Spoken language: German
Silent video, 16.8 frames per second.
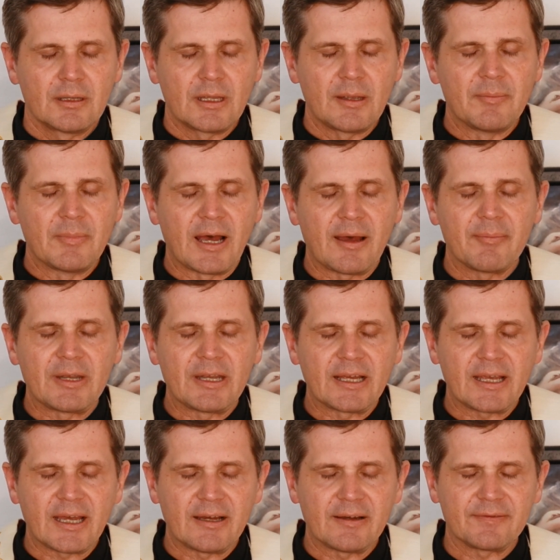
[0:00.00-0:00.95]
Im Namen der
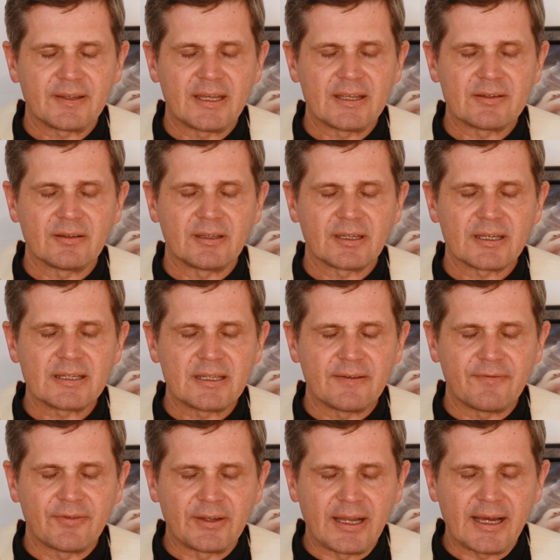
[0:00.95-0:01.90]
Kraft Jesu
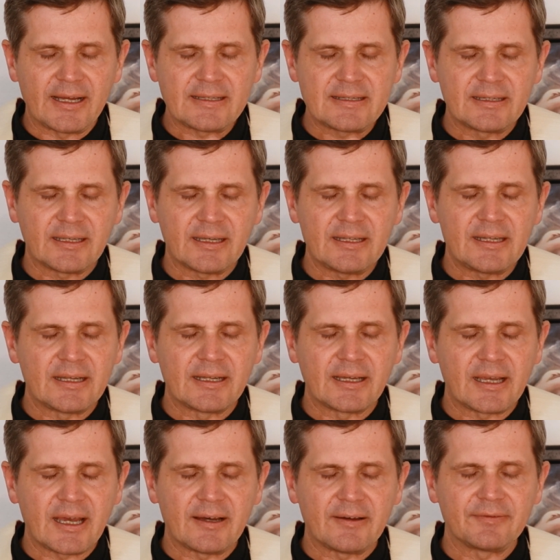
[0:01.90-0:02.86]
Christi von Nazareth, in
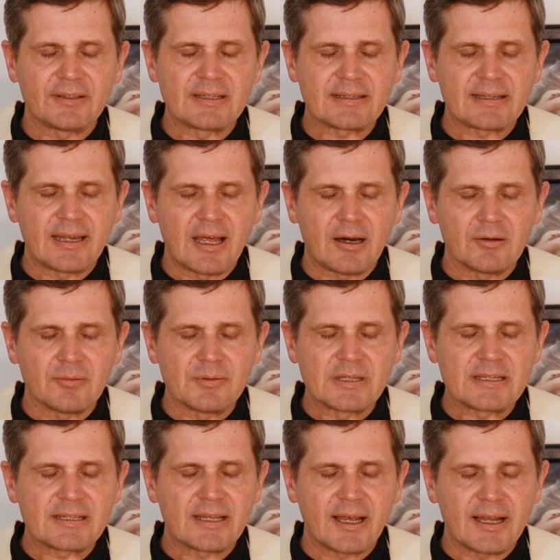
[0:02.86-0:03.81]
der Kraft des
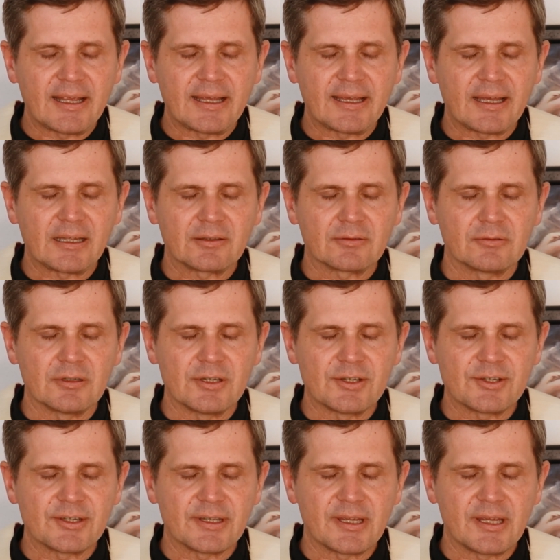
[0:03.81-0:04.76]
Glaubens der Heiligen
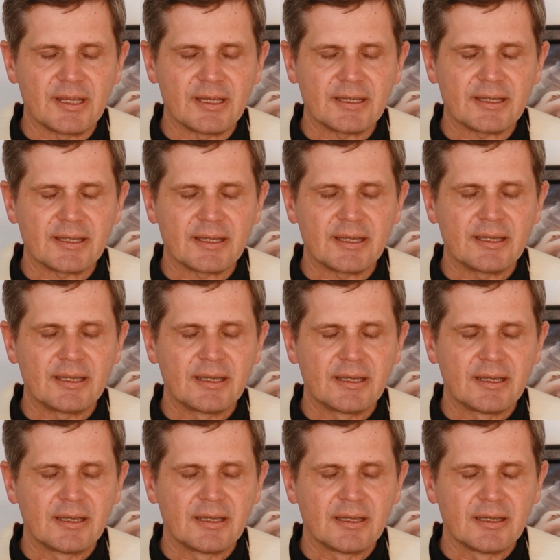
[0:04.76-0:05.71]
Katholischen Kirche,
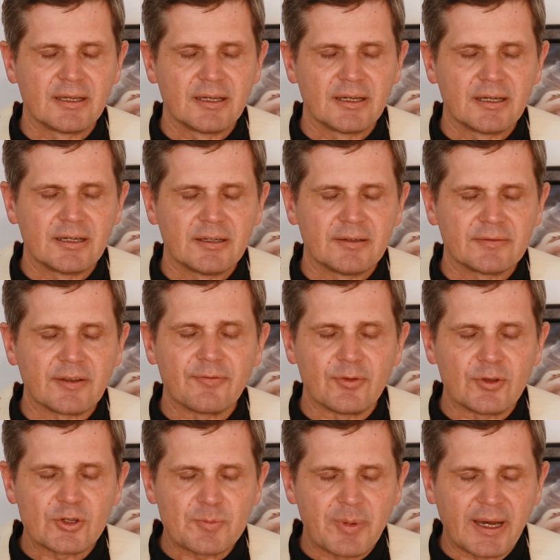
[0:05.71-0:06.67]
die
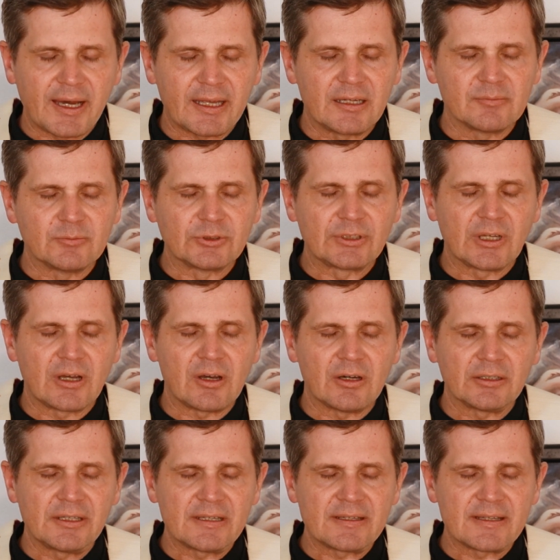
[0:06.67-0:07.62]
Fürsprache der Mutter
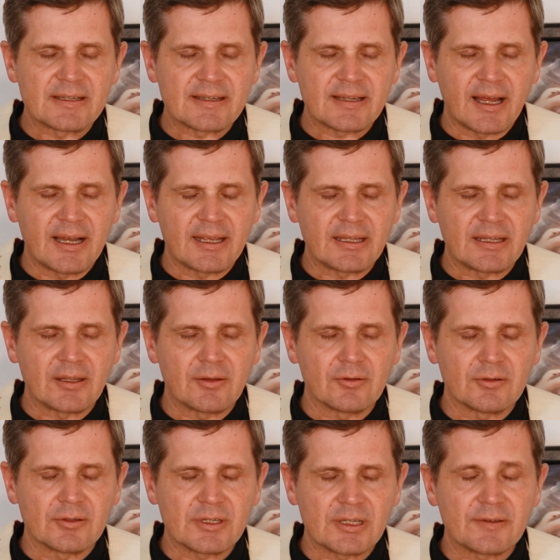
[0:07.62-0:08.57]
Gottes, des Heiligen
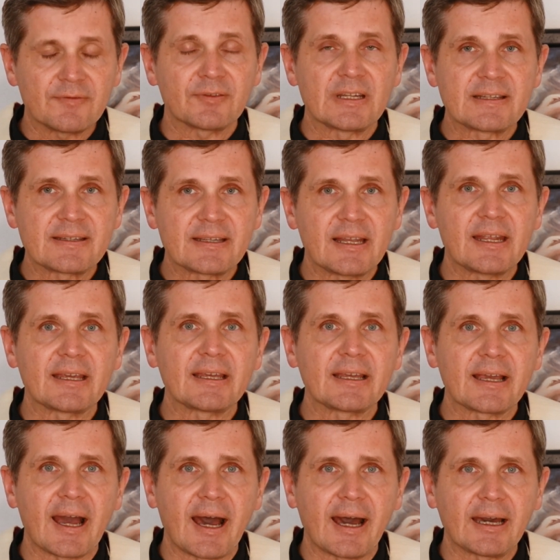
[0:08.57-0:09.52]
Josef und des
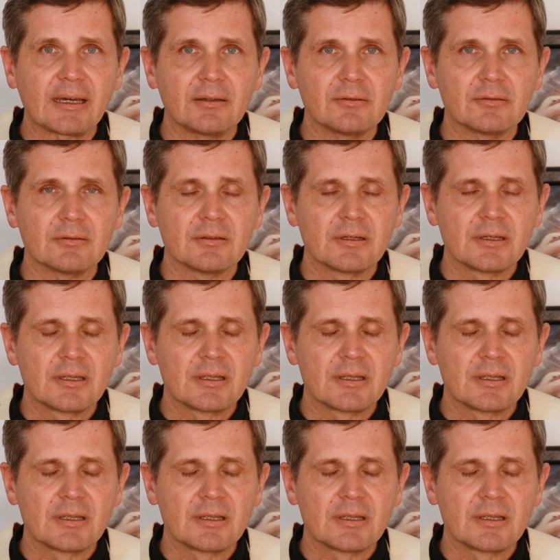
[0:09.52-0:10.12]
seligen Carlo,